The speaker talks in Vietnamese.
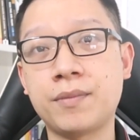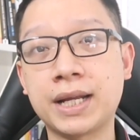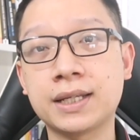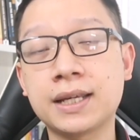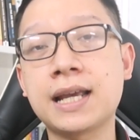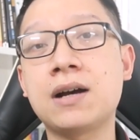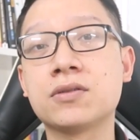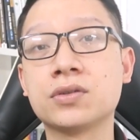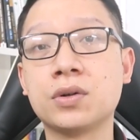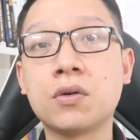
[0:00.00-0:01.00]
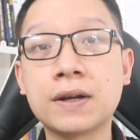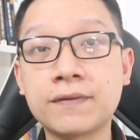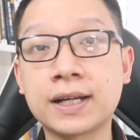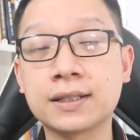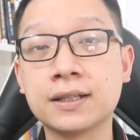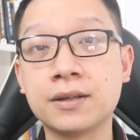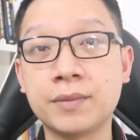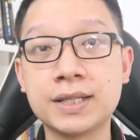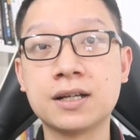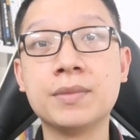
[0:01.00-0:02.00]
bánh kẹo rồi đồ ăn vặt
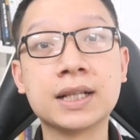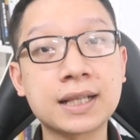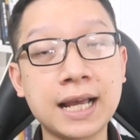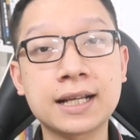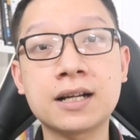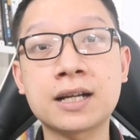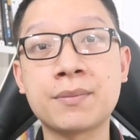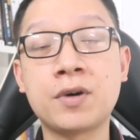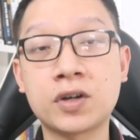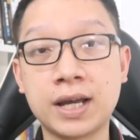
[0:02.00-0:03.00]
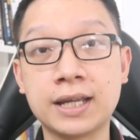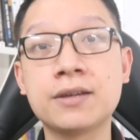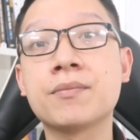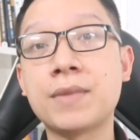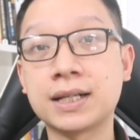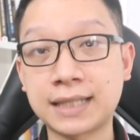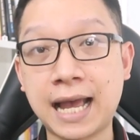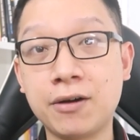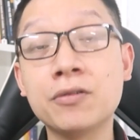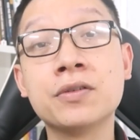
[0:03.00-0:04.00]
bây giờ mình thay các cái món đấy bằng
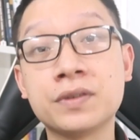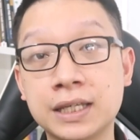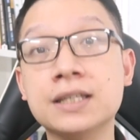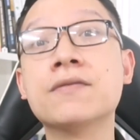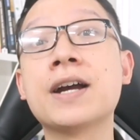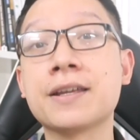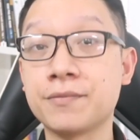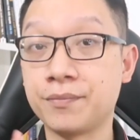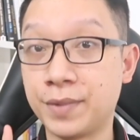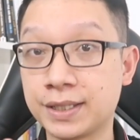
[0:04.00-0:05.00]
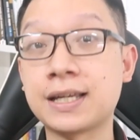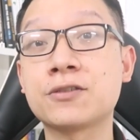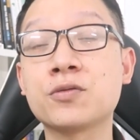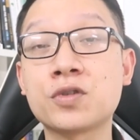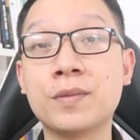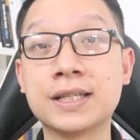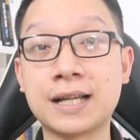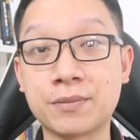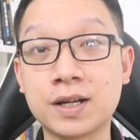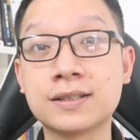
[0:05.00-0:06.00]
táo thì như vậy mình sẽ giúp cho mình
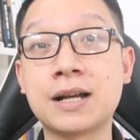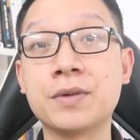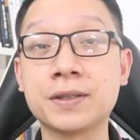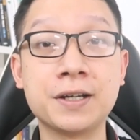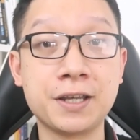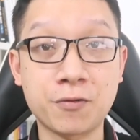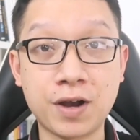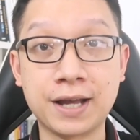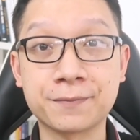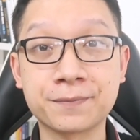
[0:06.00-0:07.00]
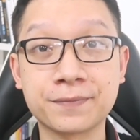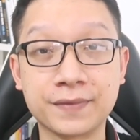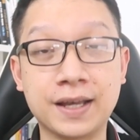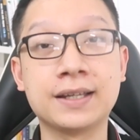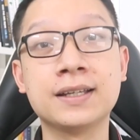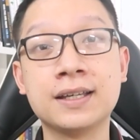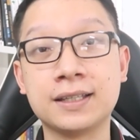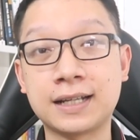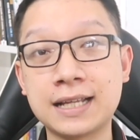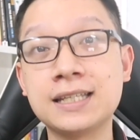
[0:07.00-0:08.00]
giảm cân giảm mỡ thừa hiệu quả đấy
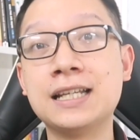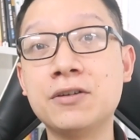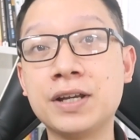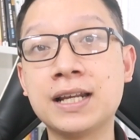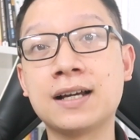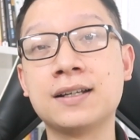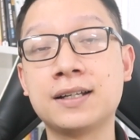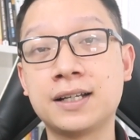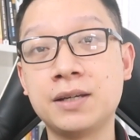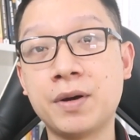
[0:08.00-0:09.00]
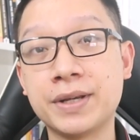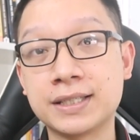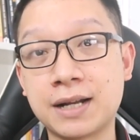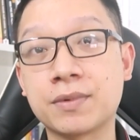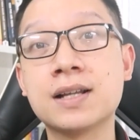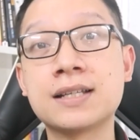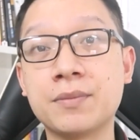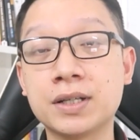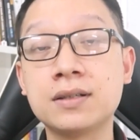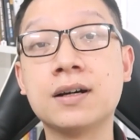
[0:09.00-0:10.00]
thì các anh chị lưu ý là khi mà mình giảm cân
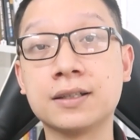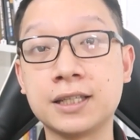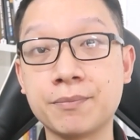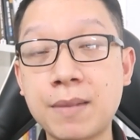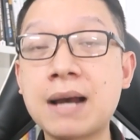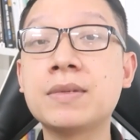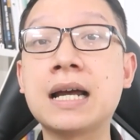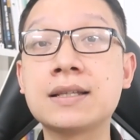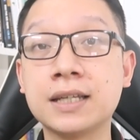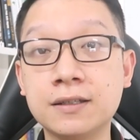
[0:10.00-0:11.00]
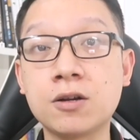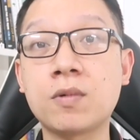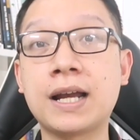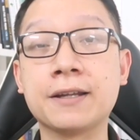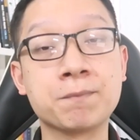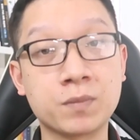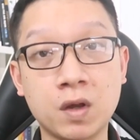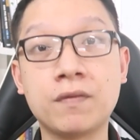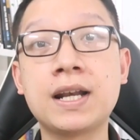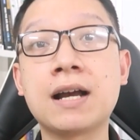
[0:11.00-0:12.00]
giảm mỡ thừa thì ba bữa ăn chính trong ngày
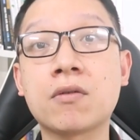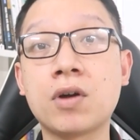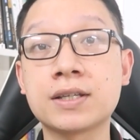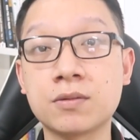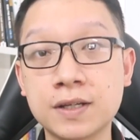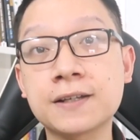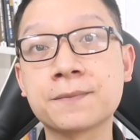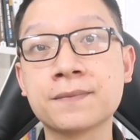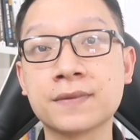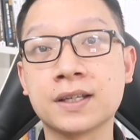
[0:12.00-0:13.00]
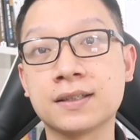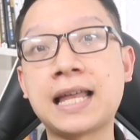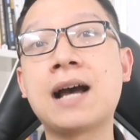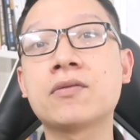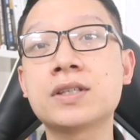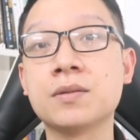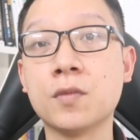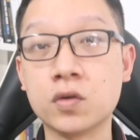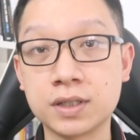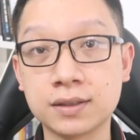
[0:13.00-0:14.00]
nó vẫn là quan trọng nhất thì táo nó chỉ
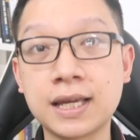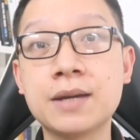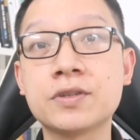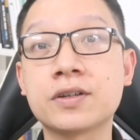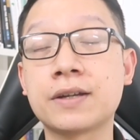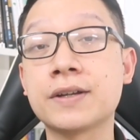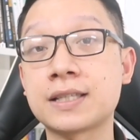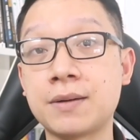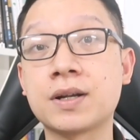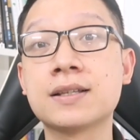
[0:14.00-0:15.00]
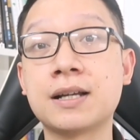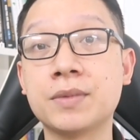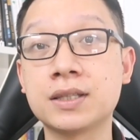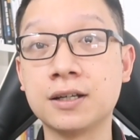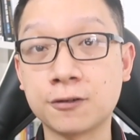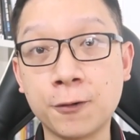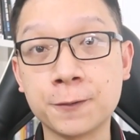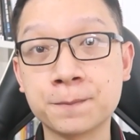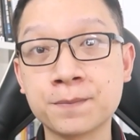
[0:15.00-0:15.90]
bổ trợ thêm cho cái việc giảm cân giảm mỡ thừa thôi